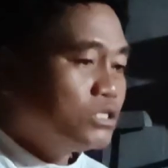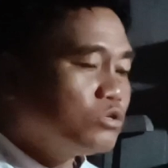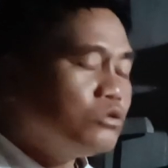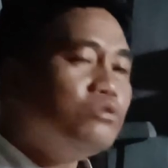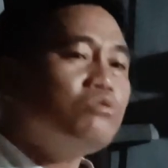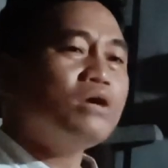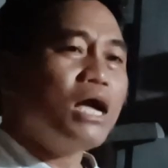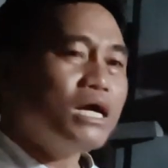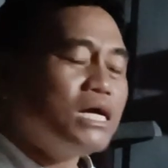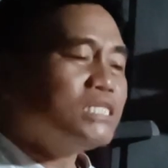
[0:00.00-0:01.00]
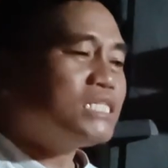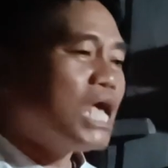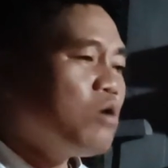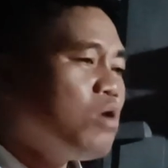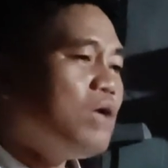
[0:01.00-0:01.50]
Sudong ang
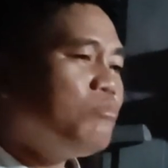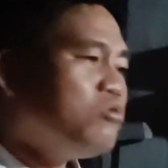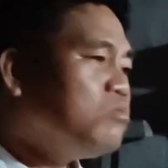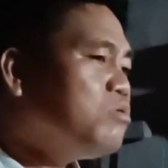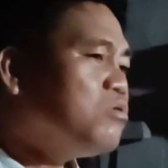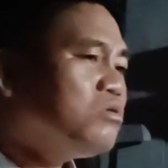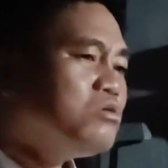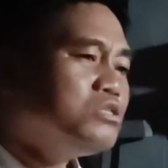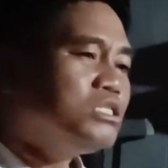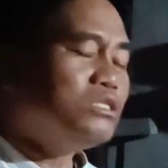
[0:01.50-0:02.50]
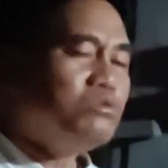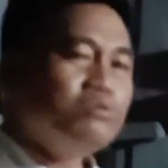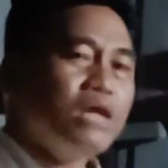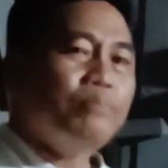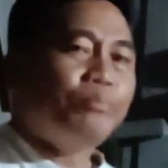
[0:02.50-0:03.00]
asawa mong burus
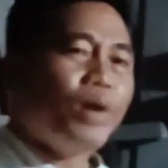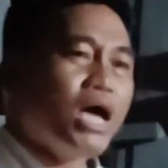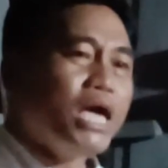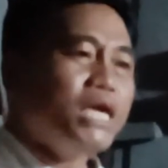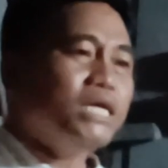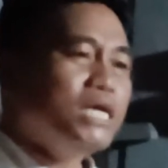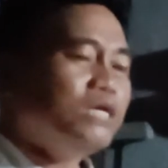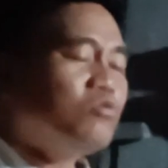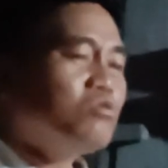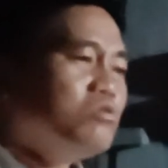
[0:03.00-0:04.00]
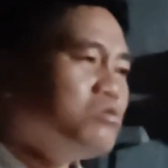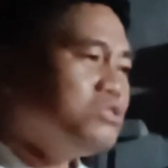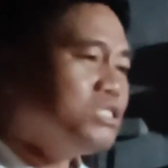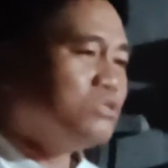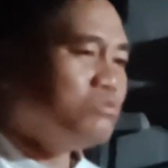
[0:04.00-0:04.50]
Tunapay
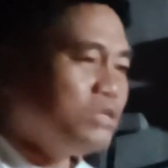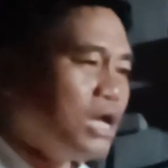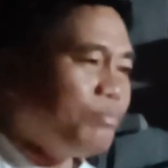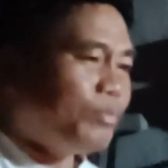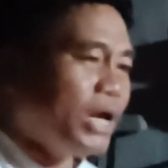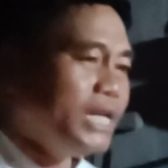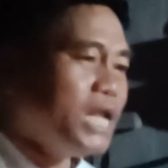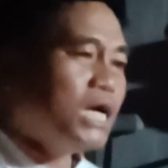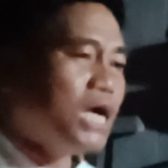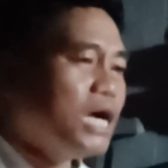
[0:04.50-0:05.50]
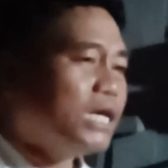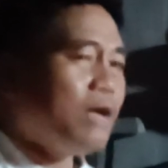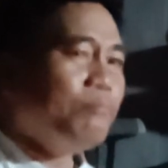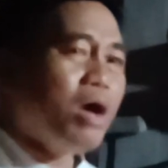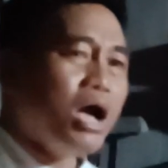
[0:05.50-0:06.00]
ibubus Tunapay
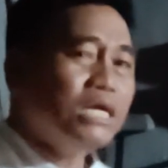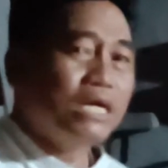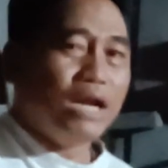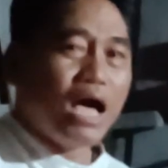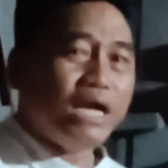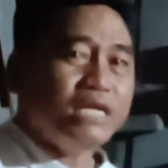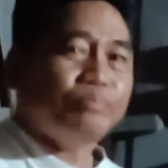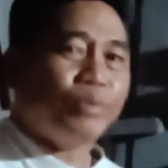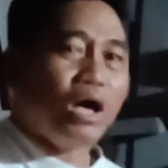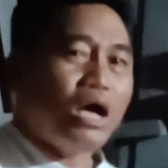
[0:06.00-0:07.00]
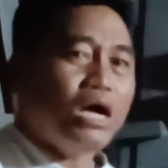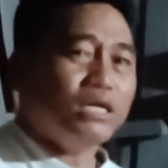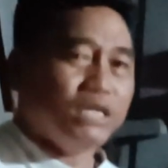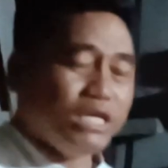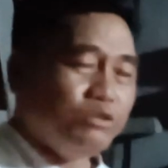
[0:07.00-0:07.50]
nagakamang Lain pa
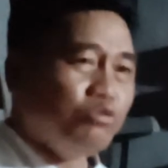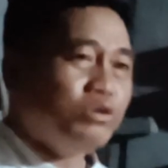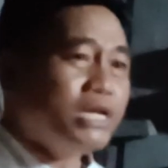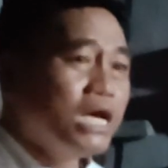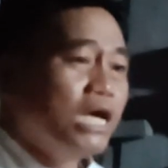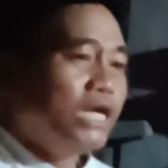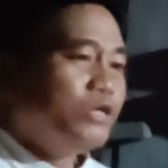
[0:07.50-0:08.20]
ang kinuyat